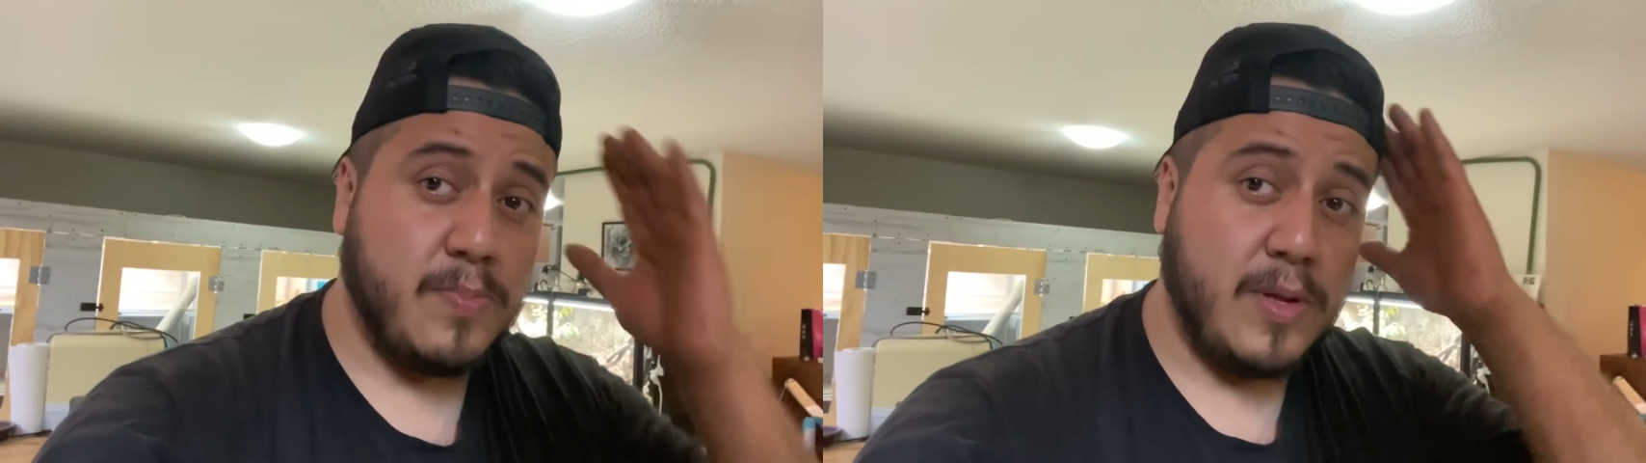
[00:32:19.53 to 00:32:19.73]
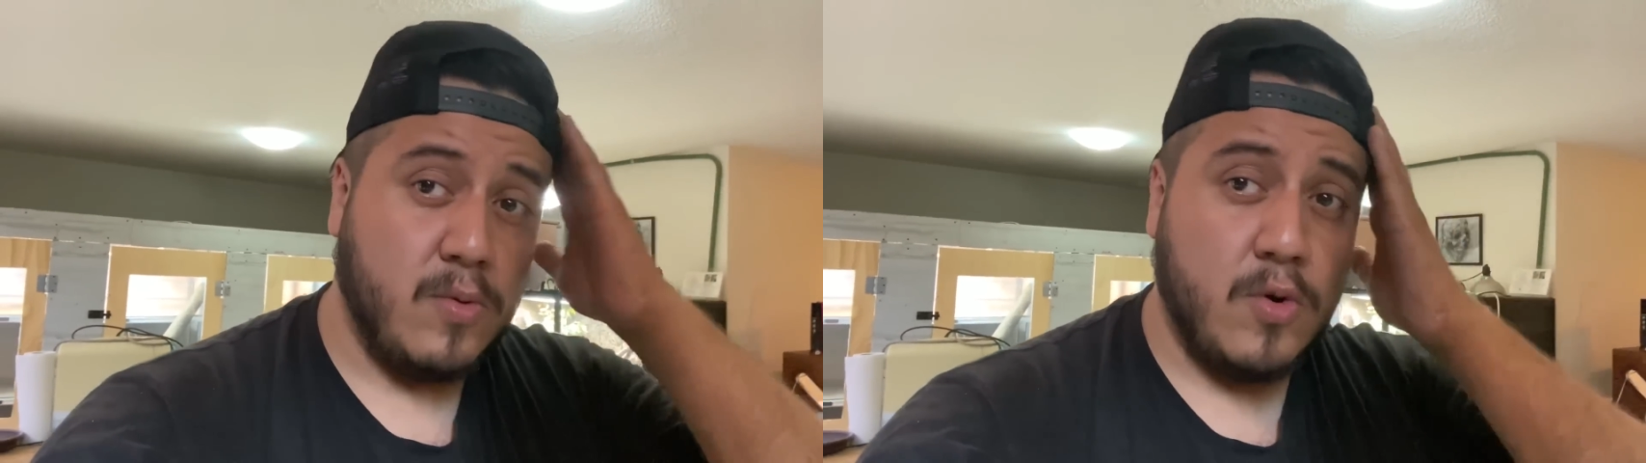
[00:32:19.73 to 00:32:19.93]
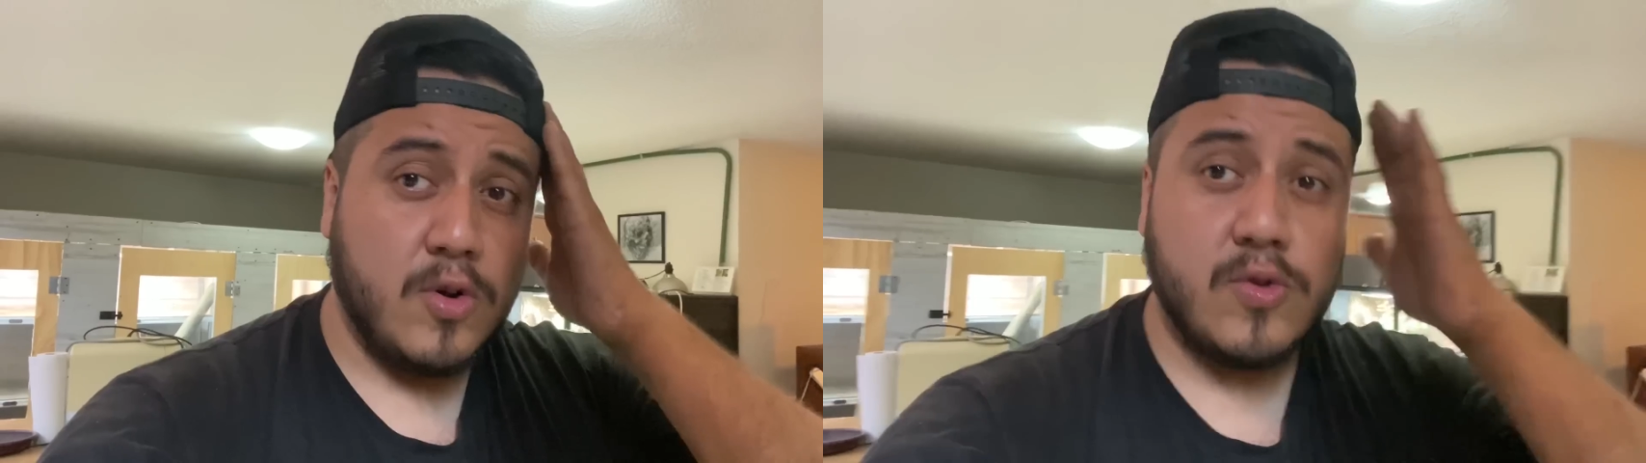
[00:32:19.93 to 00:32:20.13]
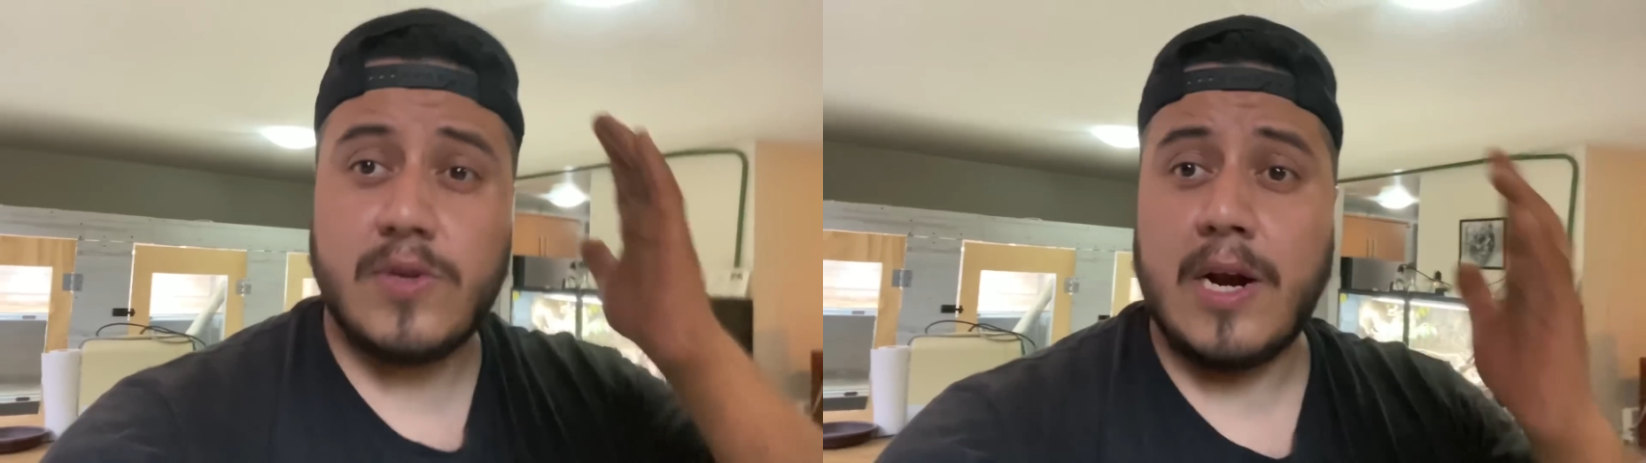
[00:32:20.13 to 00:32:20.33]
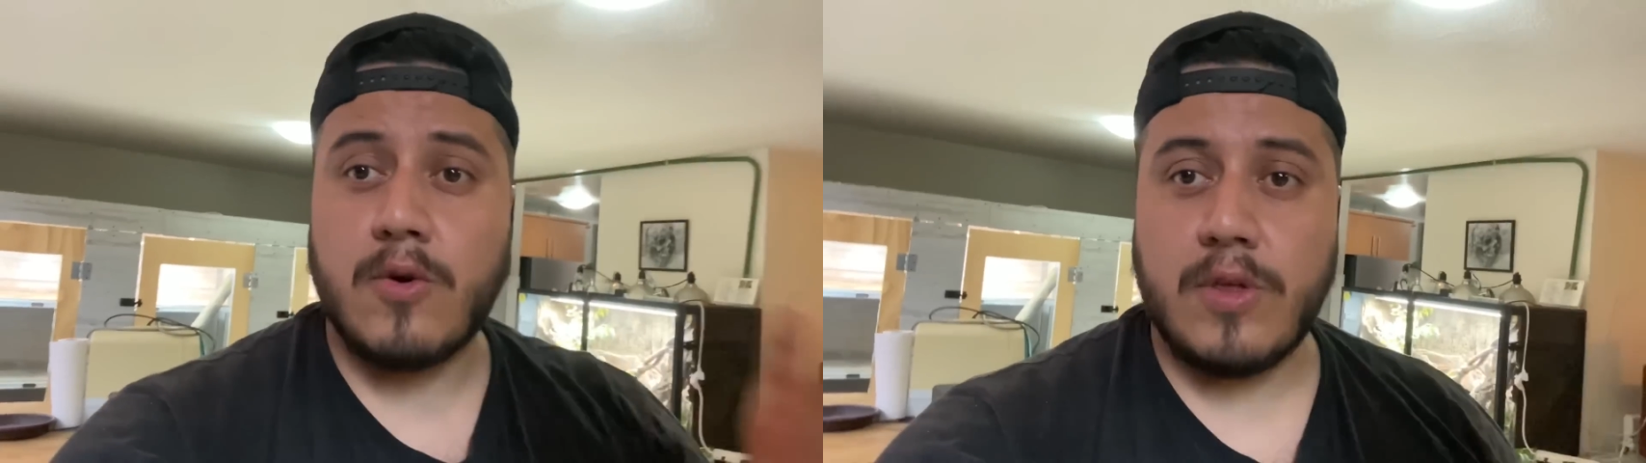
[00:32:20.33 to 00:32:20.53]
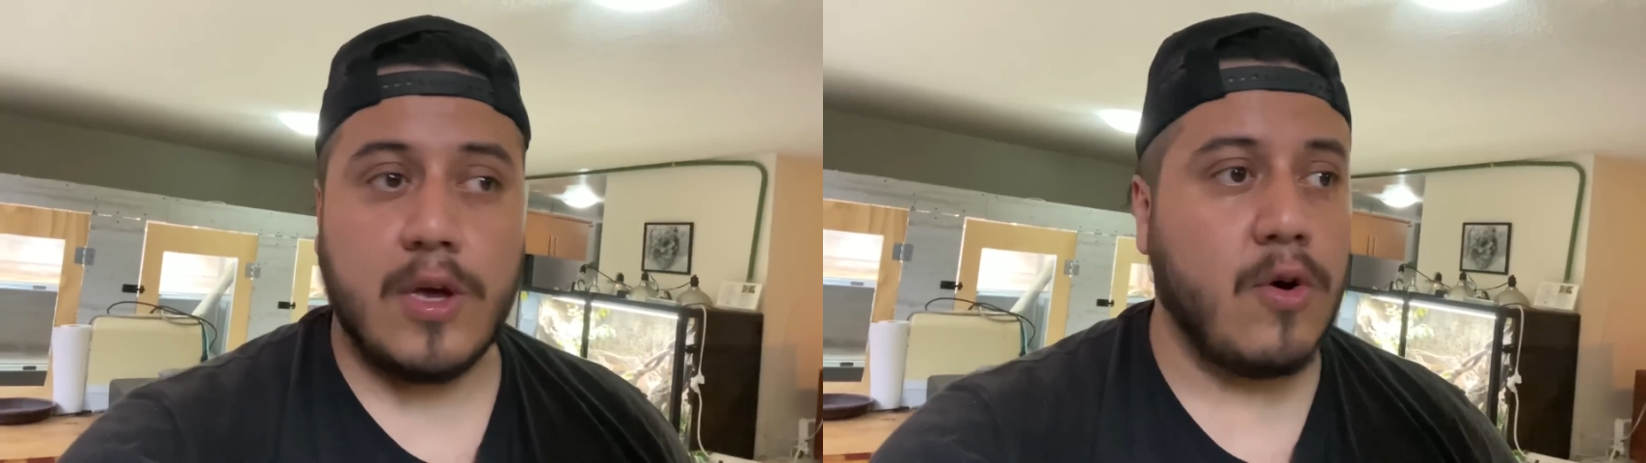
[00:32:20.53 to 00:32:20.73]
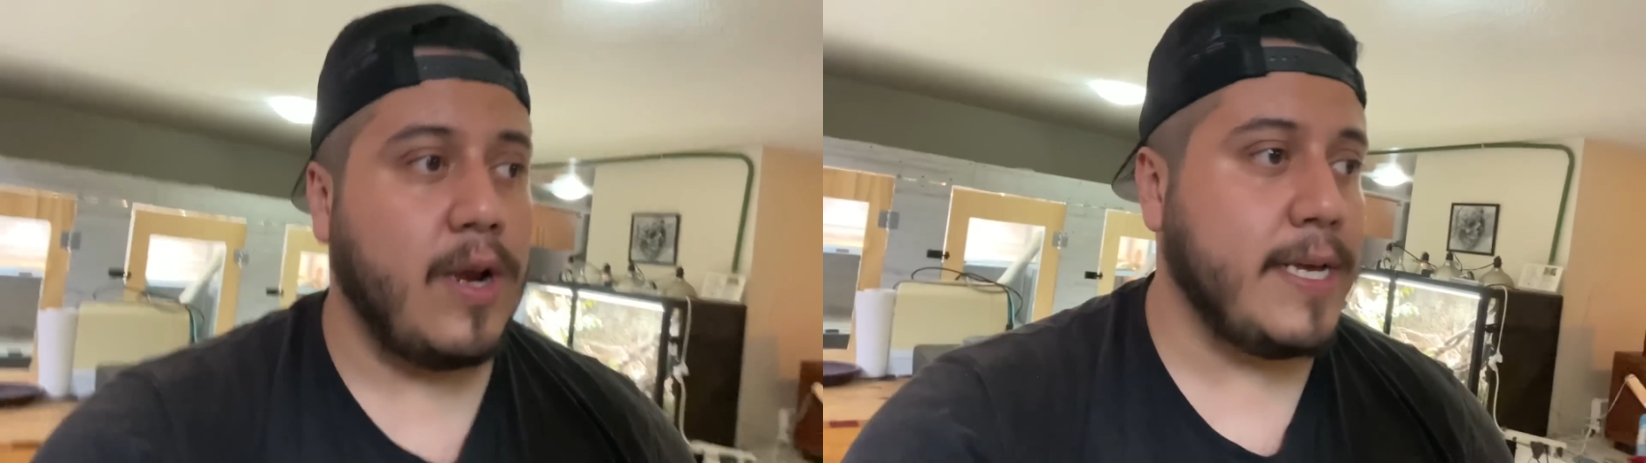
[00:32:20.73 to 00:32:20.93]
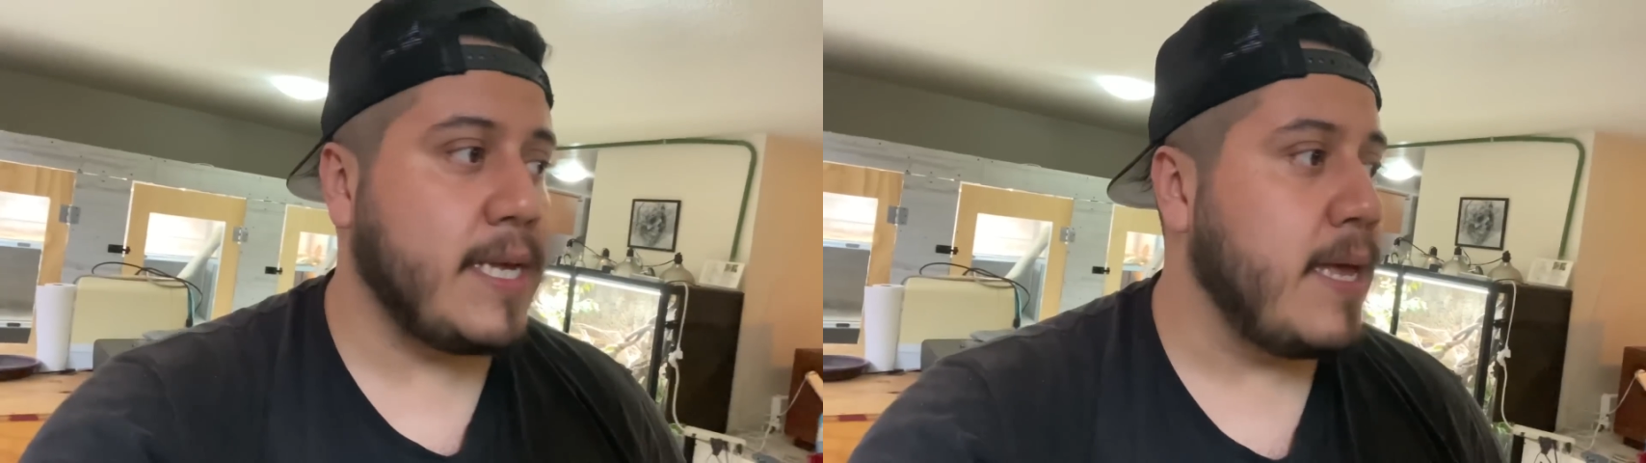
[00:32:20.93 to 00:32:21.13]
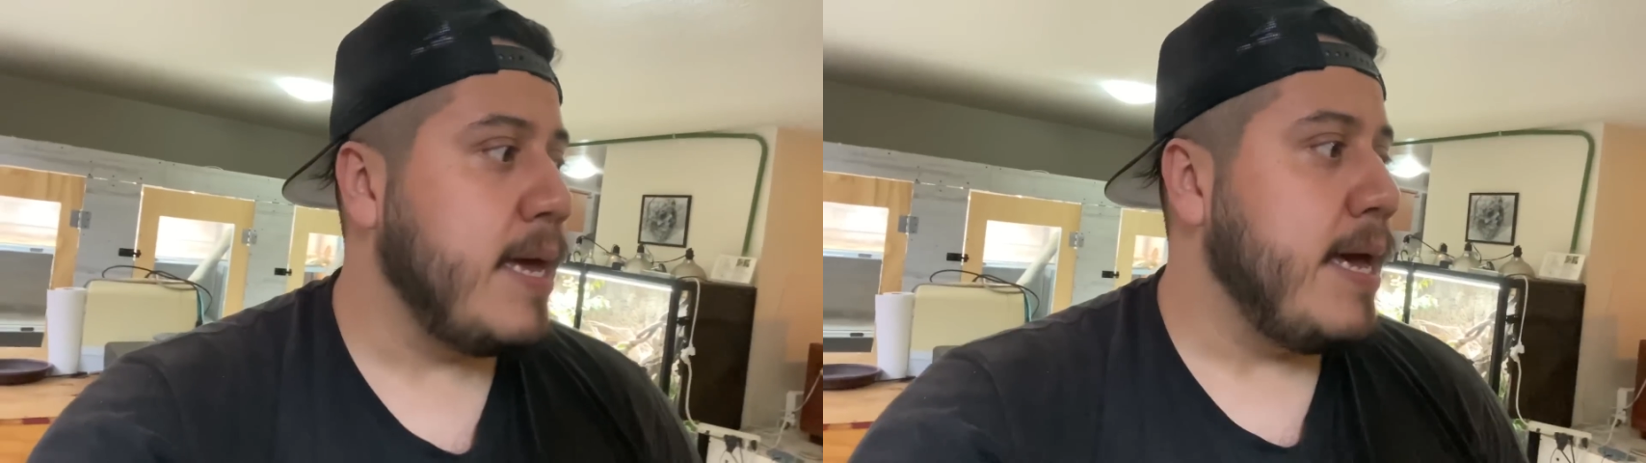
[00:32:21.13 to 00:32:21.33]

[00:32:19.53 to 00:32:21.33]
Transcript: Spinulosus, el Rudicolis.